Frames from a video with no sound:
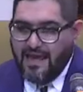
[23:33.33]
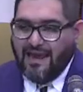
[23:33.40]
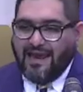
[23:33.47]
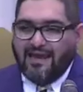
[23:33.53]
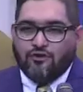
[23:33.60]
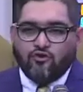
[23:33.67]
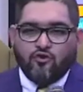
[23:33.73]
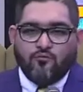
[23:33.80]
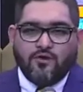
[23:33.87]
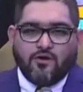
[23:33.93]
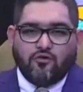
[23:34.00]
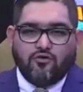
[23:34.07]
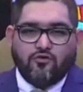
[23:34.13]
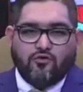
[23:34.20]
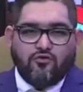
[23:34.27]
y
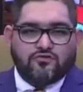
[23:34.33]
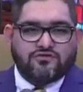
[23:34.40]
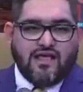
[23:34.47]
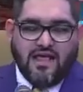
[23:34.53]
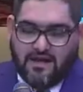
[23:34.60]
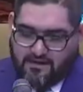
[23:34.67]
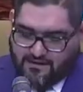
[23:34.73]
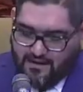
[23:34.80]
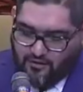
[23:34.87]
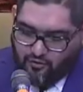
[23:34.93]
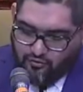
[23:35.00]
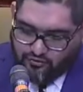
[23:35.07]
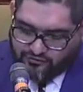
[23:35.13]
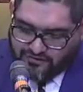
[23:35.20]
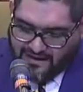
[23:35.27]
número dos,
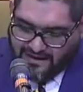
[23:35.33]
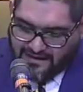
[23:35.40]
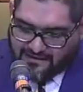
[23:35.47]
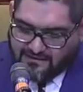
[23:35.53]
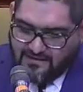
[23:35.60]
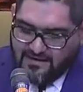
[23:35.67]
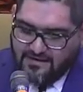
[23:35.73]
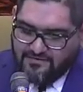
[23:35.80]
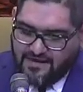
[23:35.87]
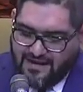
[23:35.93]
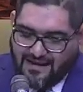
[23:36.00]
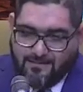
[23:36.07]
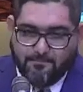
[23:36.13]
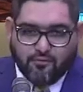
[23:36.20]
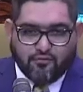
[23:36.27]
recordar de
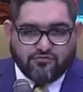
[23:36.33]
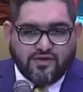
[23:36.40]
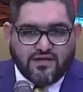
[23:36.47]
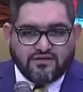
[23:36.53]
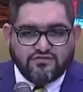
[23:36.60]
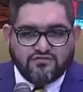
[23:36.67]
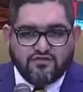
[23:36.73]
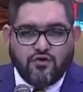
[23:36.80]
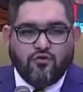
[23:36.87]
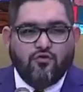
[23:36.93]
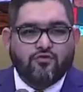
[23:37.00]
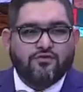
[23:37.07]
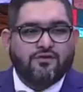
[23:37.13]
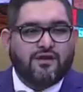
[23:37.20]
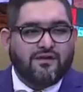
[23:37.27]
la
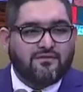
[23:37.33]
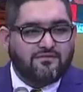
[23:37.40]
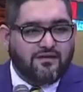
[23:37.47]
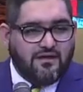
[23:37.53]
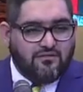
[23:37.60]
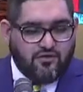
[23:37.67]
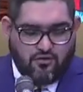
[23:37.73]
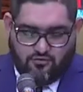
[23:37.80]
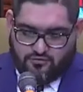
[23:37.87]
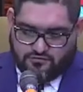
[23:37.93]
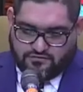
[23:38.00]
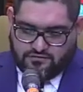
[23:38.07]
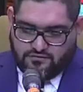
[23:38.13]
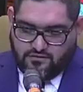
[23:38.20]
protección de Dios